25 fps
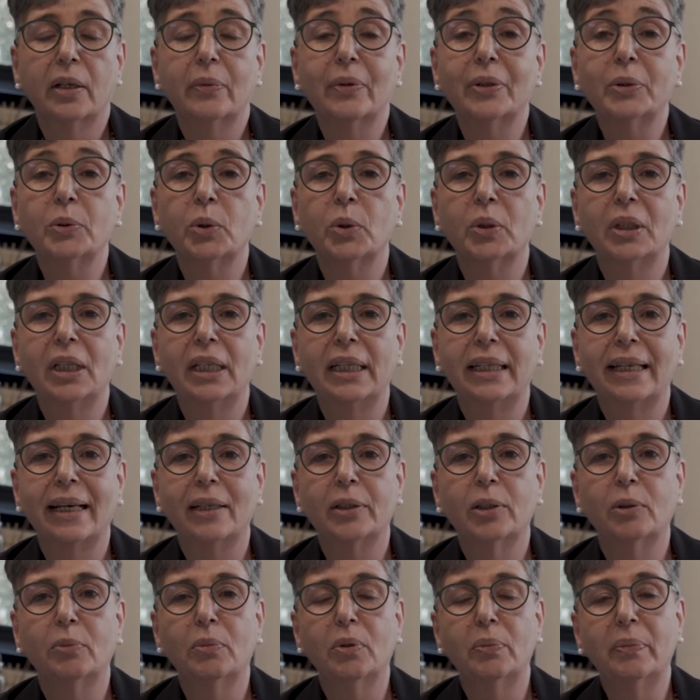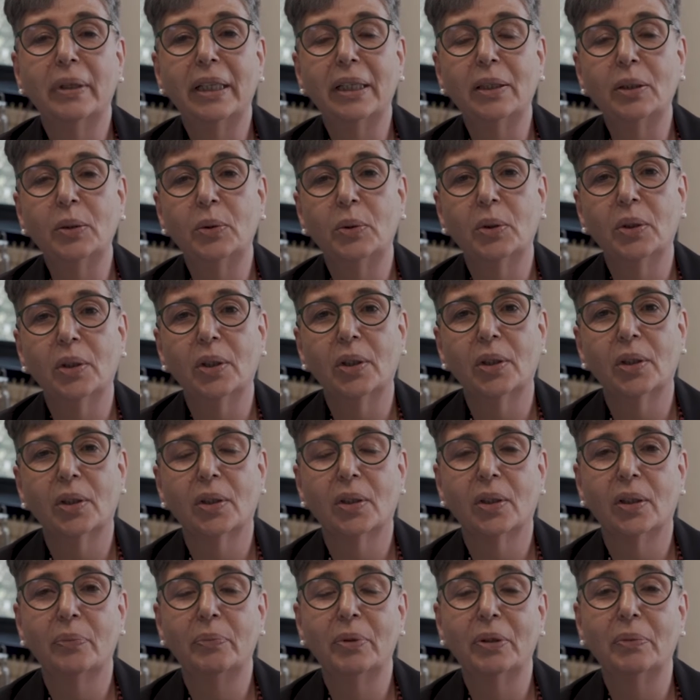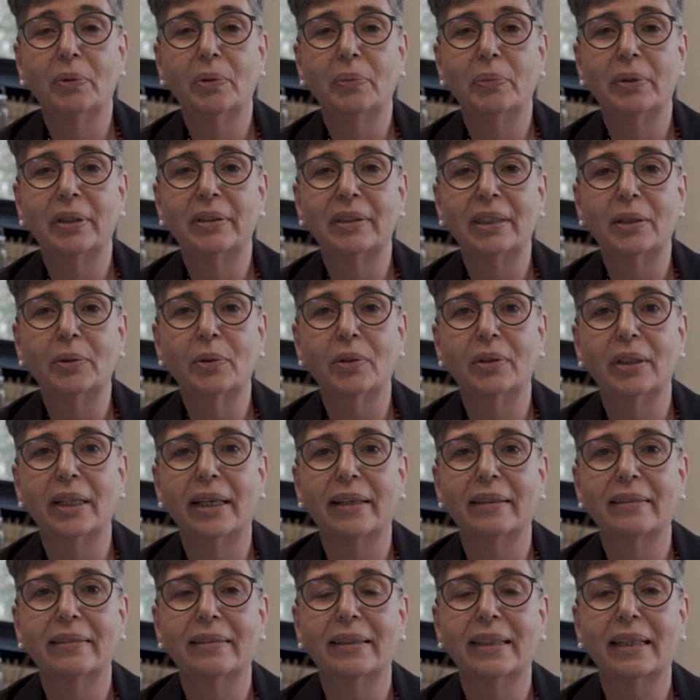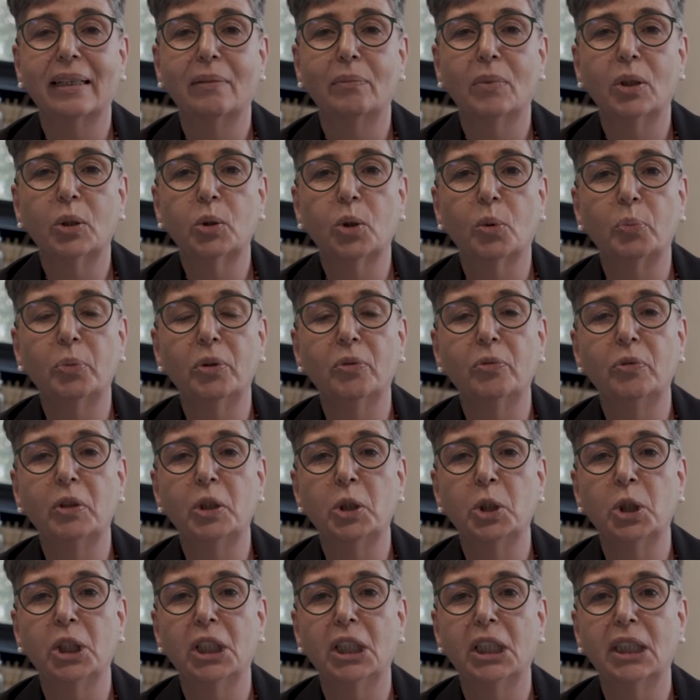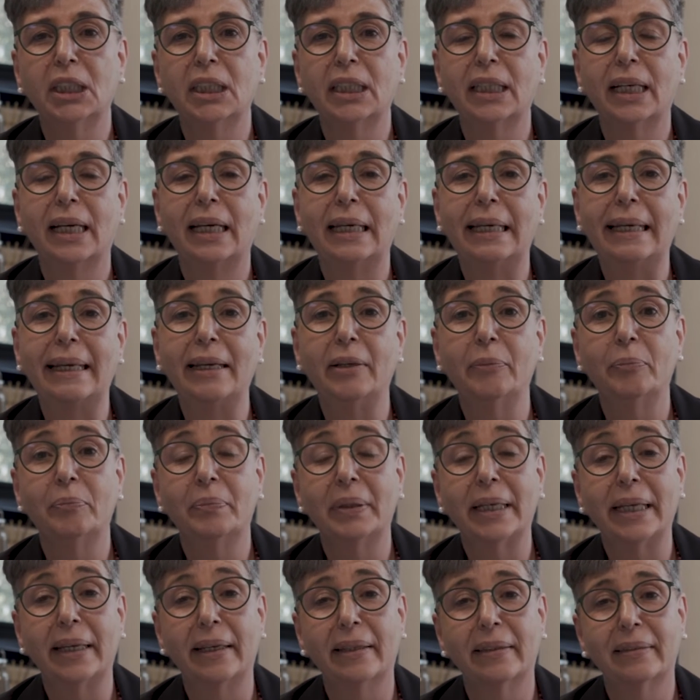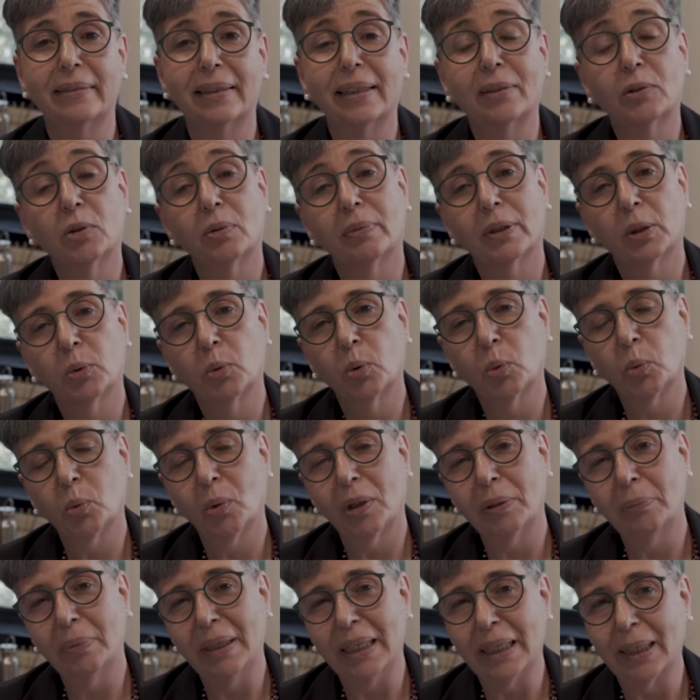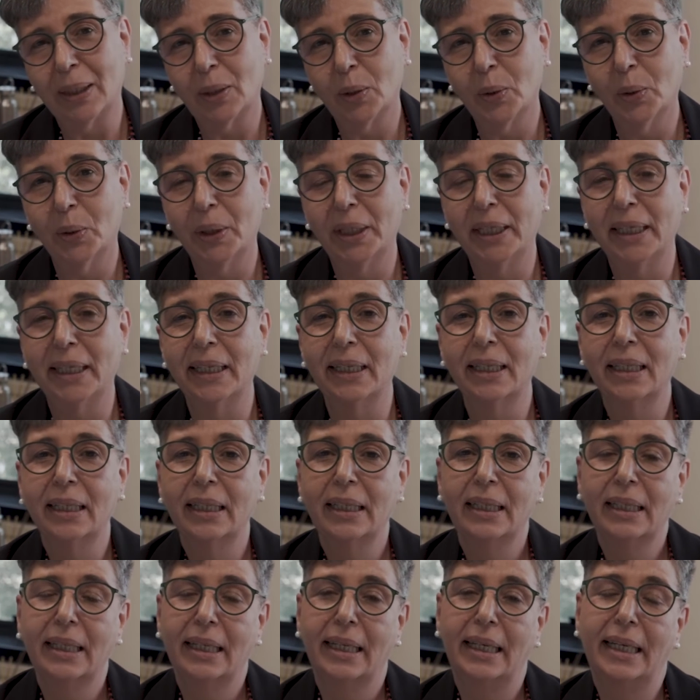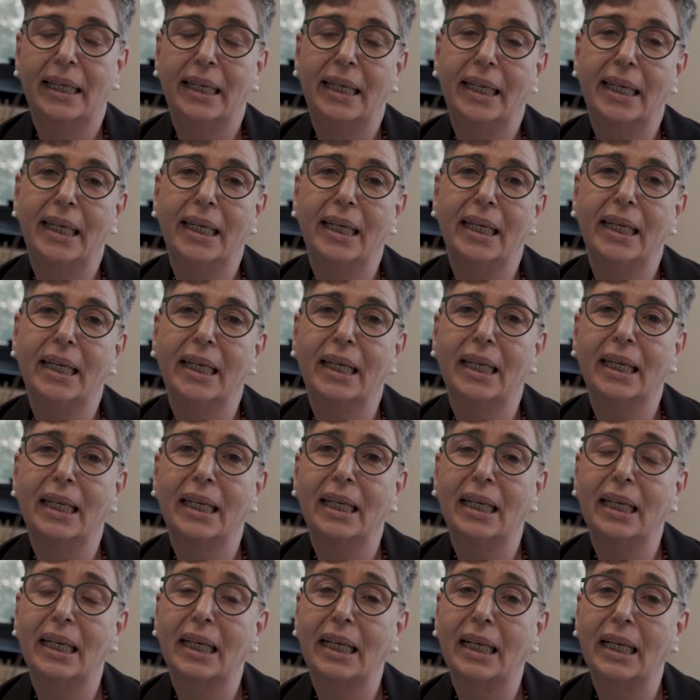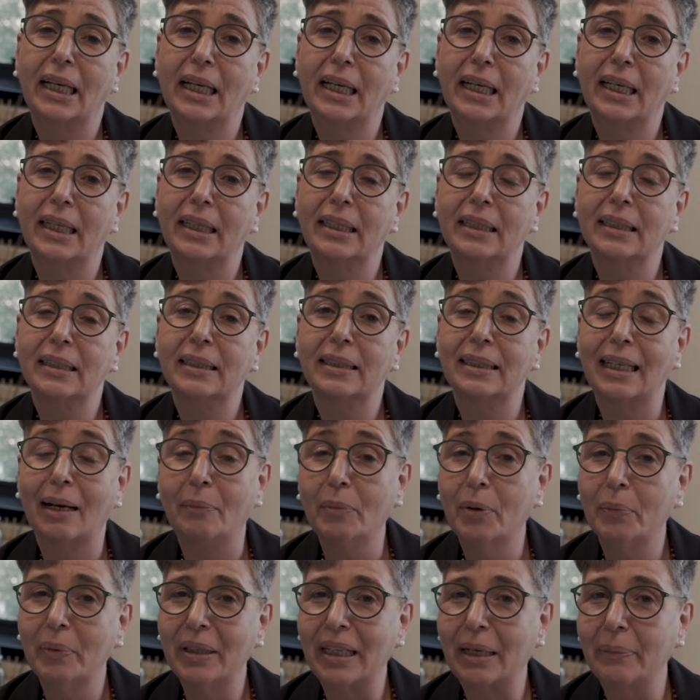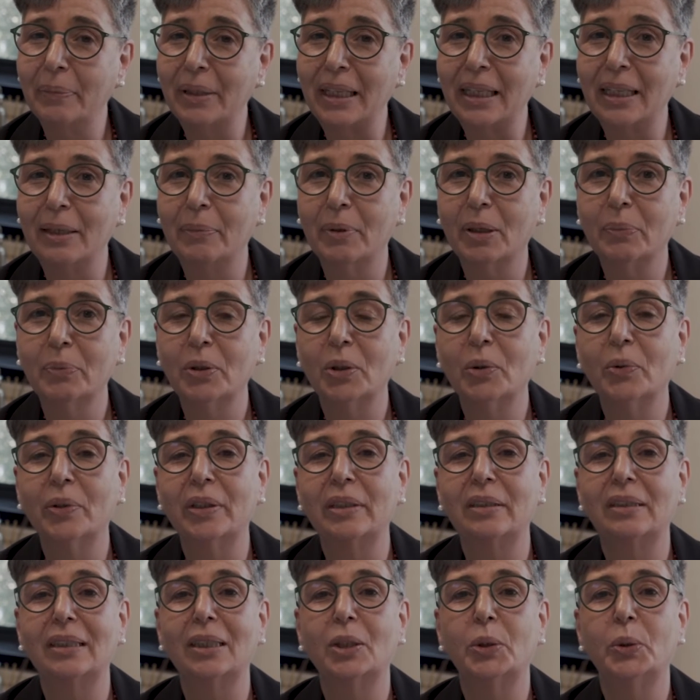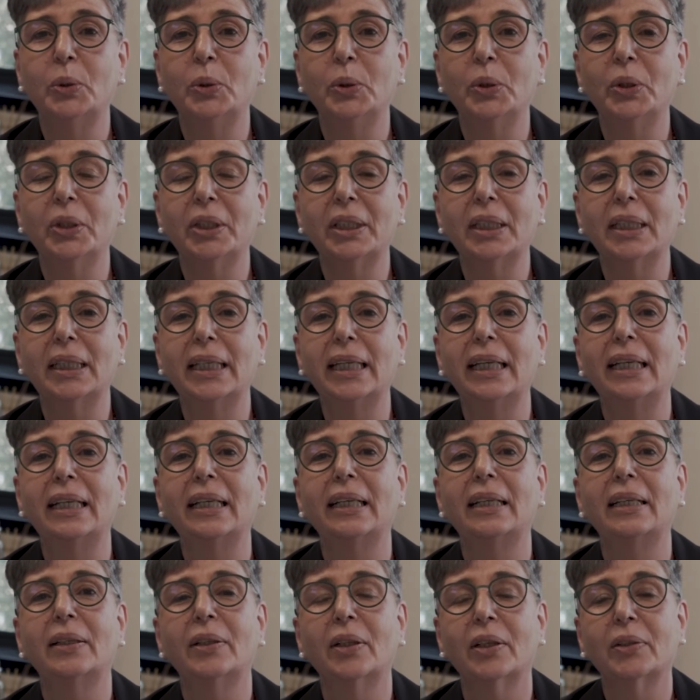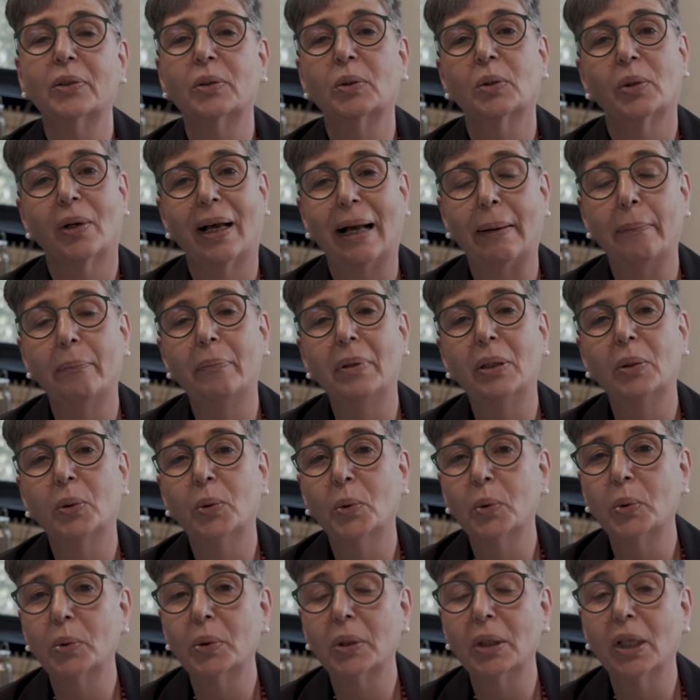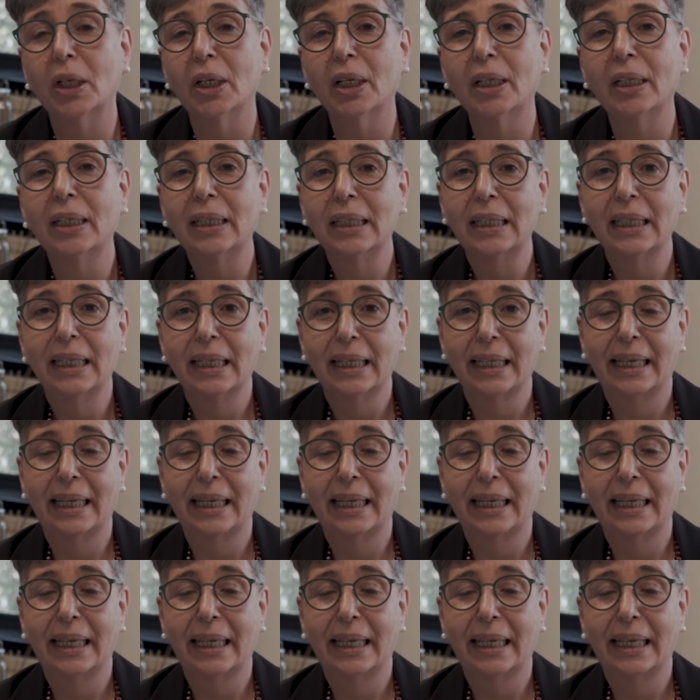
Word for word: In questo delicato momento abbiamo pensato di essere molto più vicini alle imprese, soprattutto ai piccoli, e stiamo per aprire proprio in questi giorni il nostro Hub 1